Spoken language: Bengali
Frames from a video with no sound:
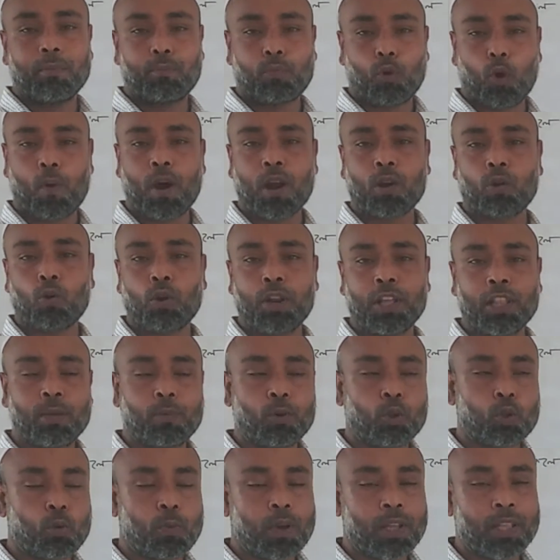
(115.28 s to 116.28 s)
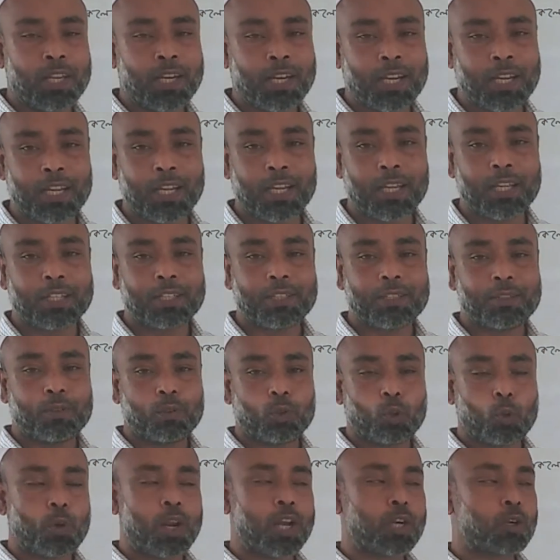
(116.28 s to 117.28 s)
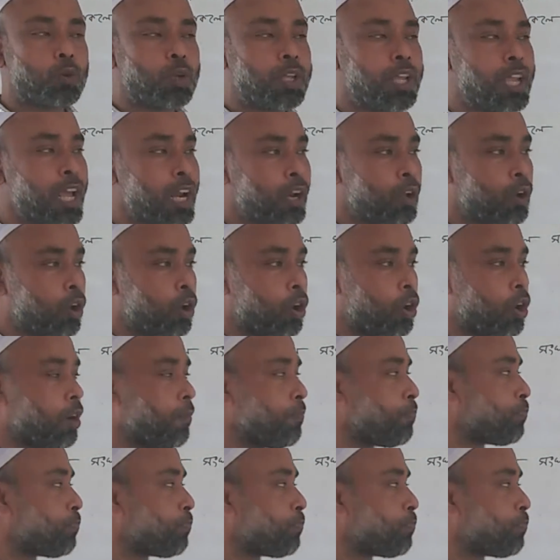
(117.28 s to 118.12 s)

প্রমাণ করে দিব তোমাদেরকে তোমরা একটু খেয়াল করো